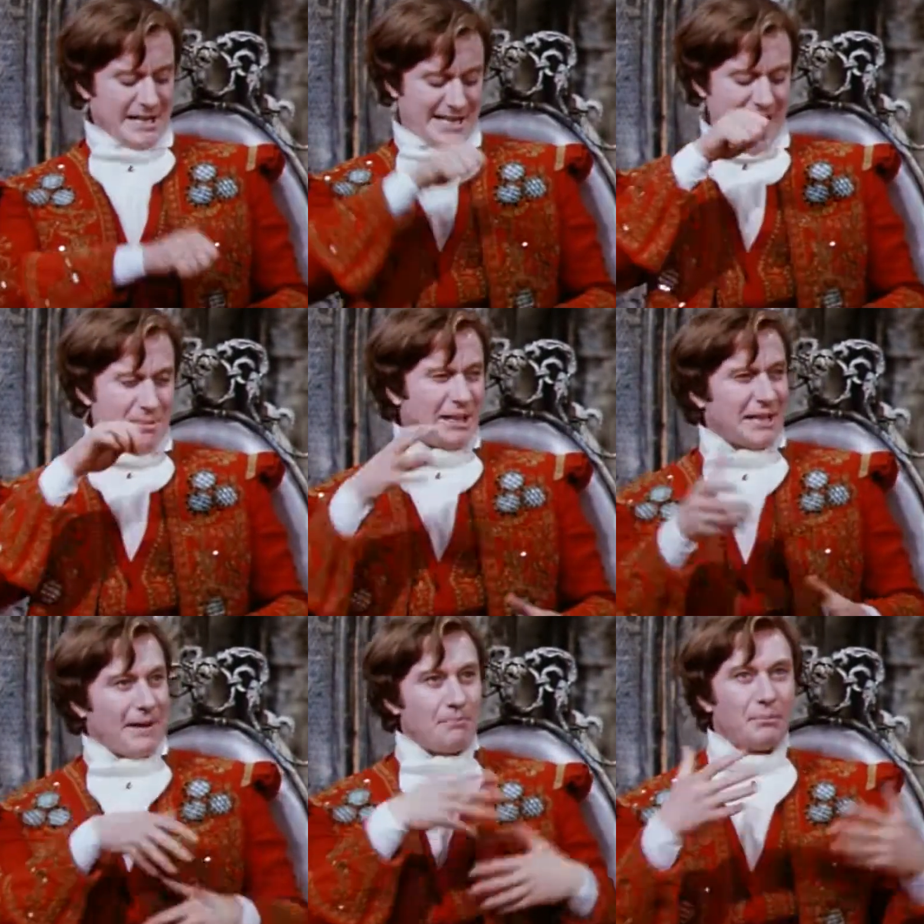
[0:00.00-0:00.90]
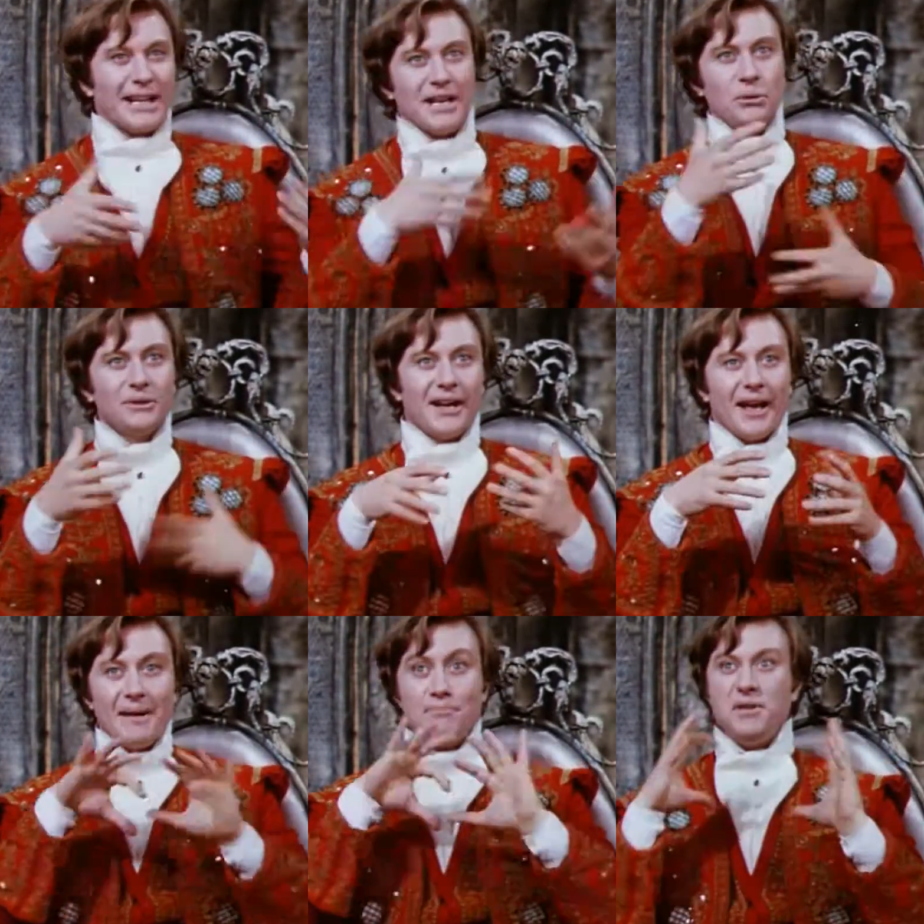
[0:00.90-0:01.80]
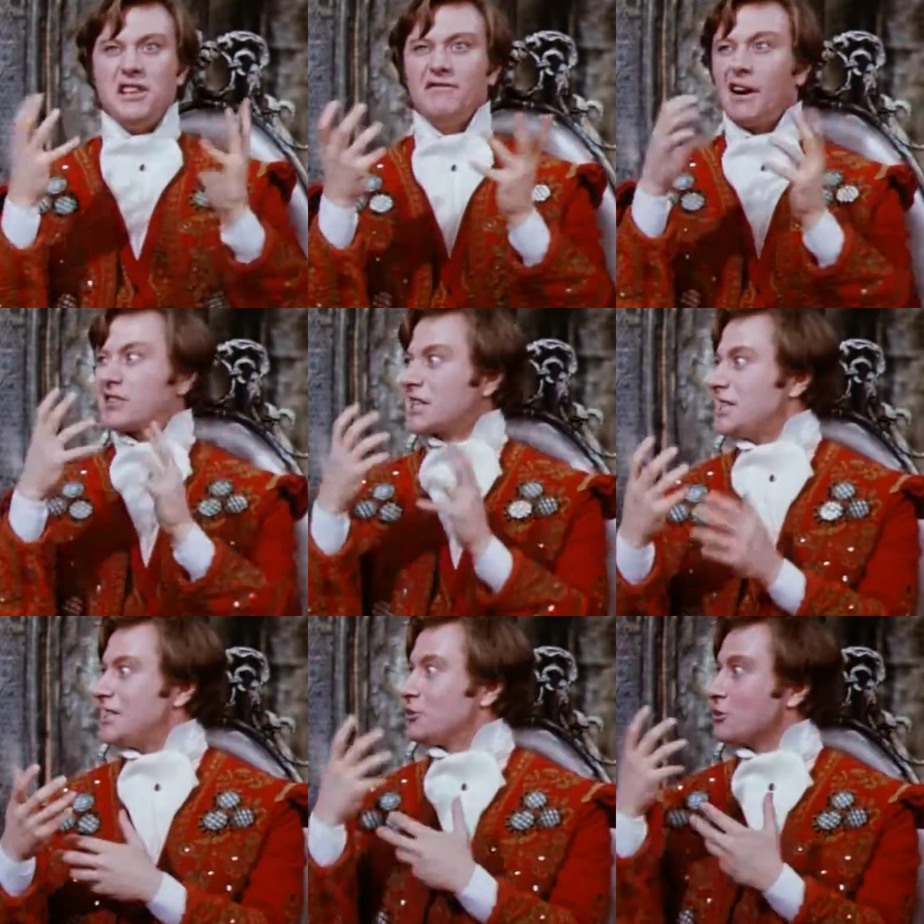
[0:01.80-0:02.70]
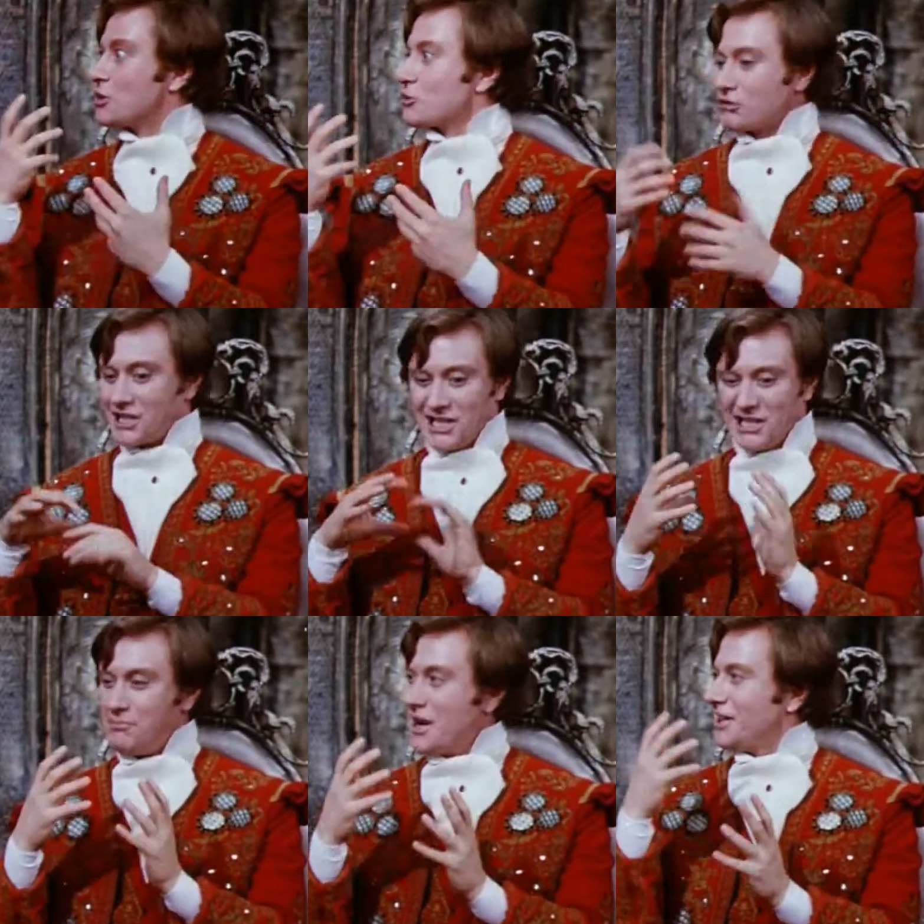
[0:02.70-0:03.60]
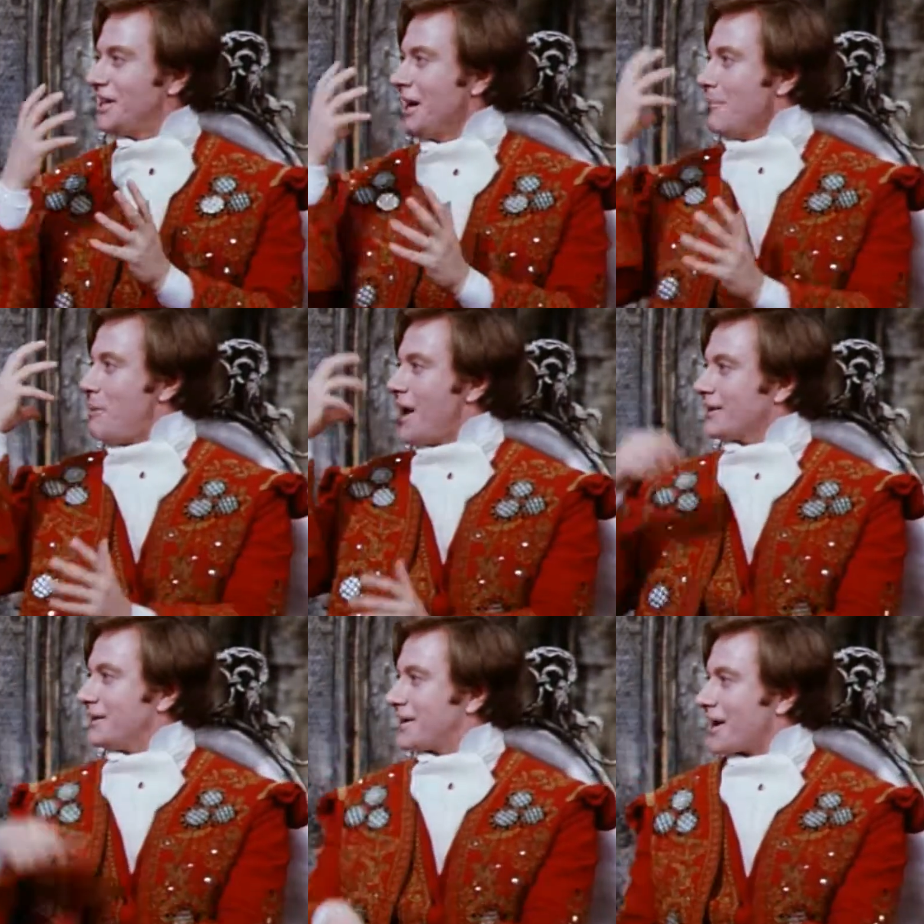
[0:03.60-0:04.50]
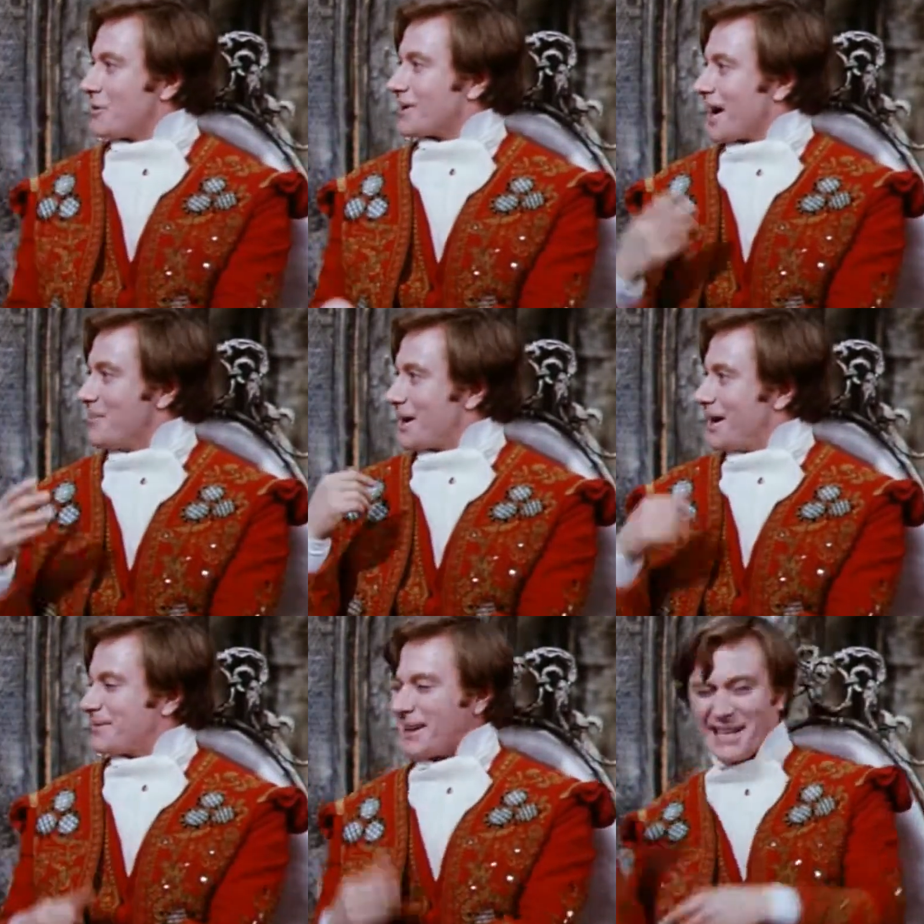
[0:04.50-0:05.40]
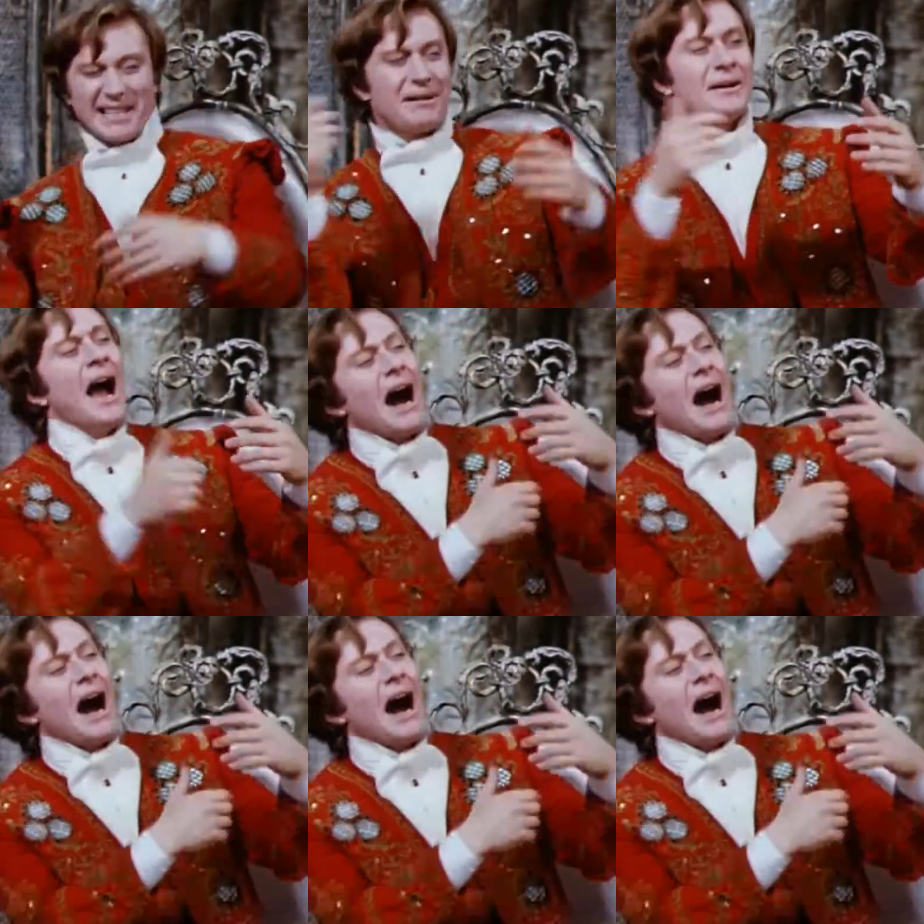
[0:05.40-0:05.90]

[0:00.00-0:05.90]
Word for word: дамет, и вам подают э, пиво в жестяной кружке с белой пеной до краев. Какая прелесть, ваше сядство.